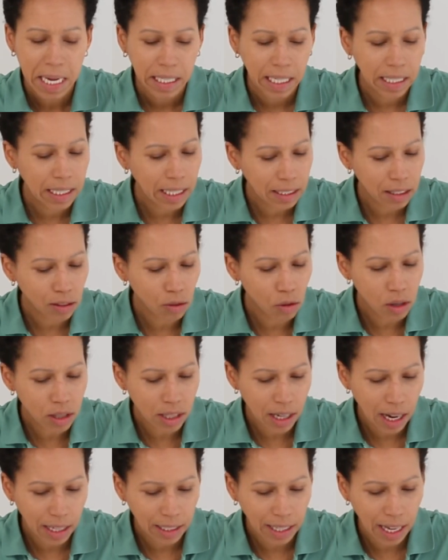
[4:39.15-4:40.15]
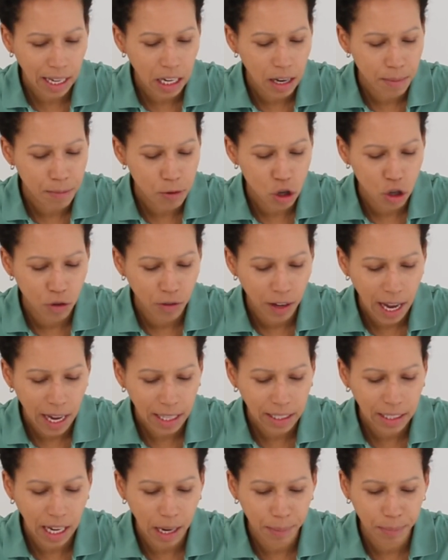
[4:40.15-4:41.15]
Die dritte Ursache deiner
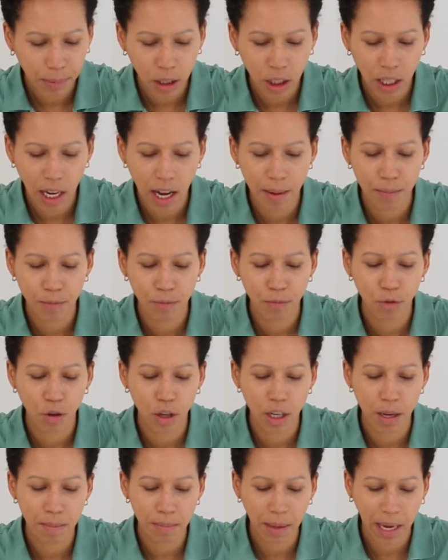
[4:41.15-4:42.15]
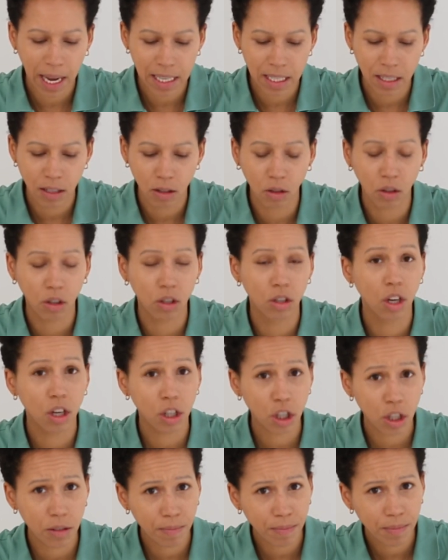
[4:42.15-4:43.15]
Beschwerden habe ich ähm, von dem Pressen und
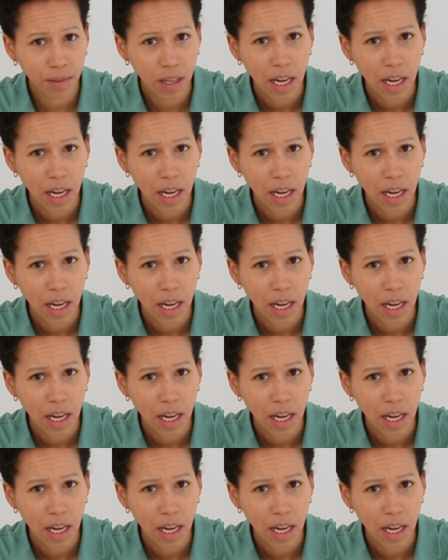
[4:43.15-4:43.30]
Knirschen.